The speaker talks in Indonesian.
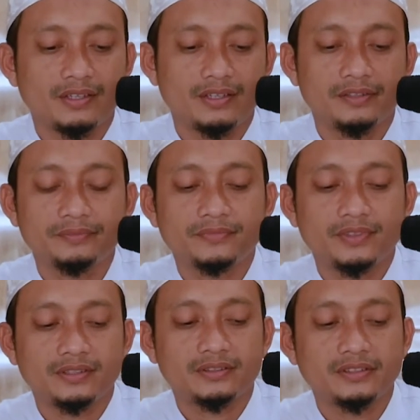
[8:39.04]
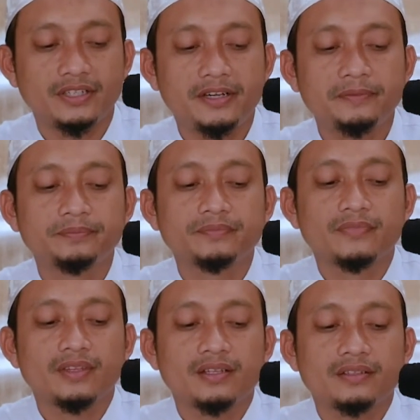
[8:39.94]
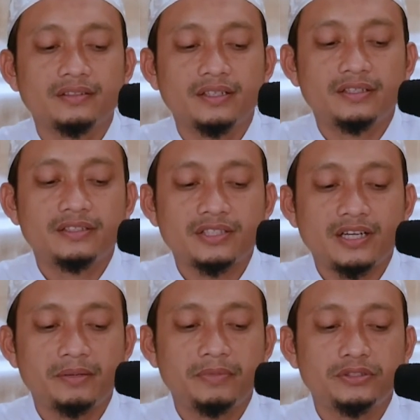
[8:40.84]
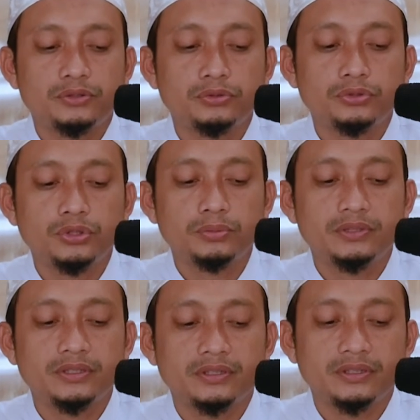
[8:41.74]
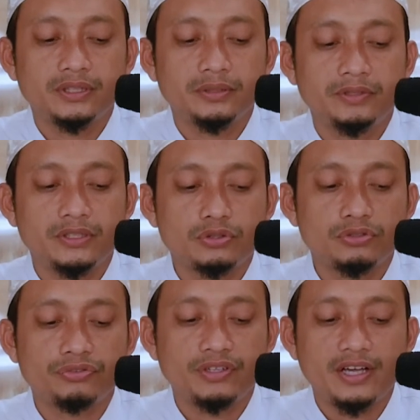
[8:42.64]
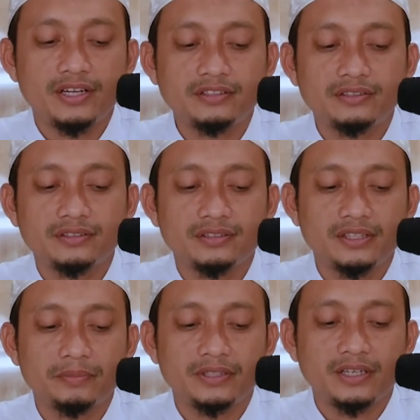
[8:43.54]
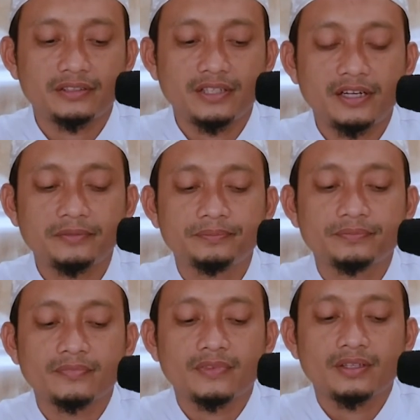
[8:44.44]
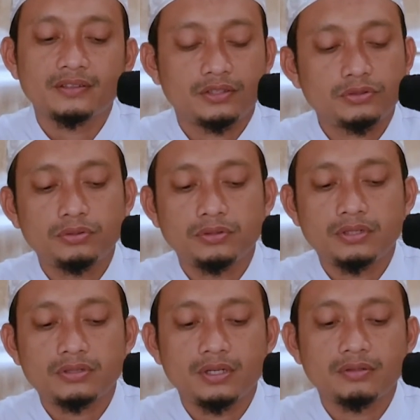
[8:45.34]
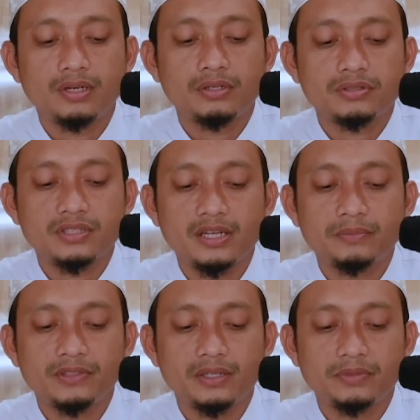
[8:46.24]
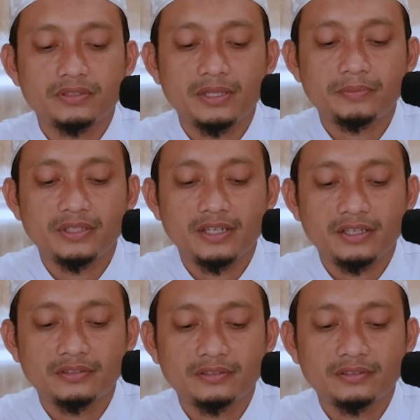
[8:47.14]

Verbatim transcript: ya artinya dari sahabat Jundub ibni Sufyan dia berkata Rasulullah Shallallahu Alaihi Wasallam telah bersabda